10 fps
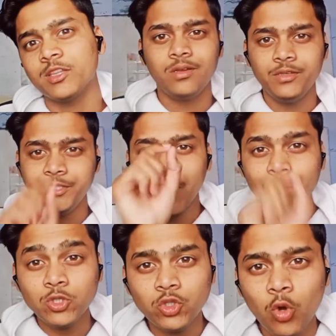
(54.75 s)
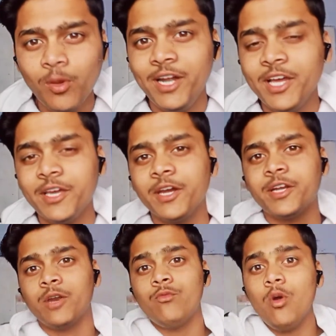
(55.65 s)
आते हैं जहाँ पर जो टॉम हॉलैंड का
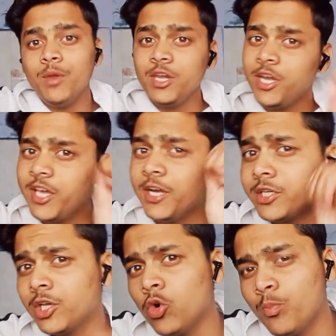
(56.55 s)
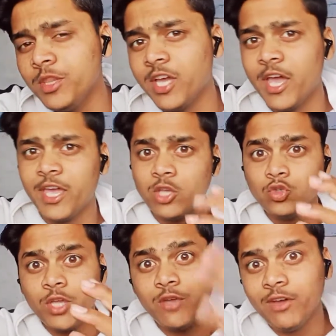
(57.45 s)
कैरेक्टर है वो हमें नीड कैरेक्टर के रूप में दिखाया गया
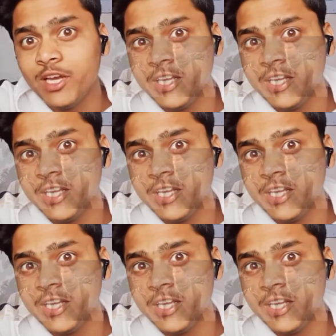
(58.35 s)
जो गेम वाले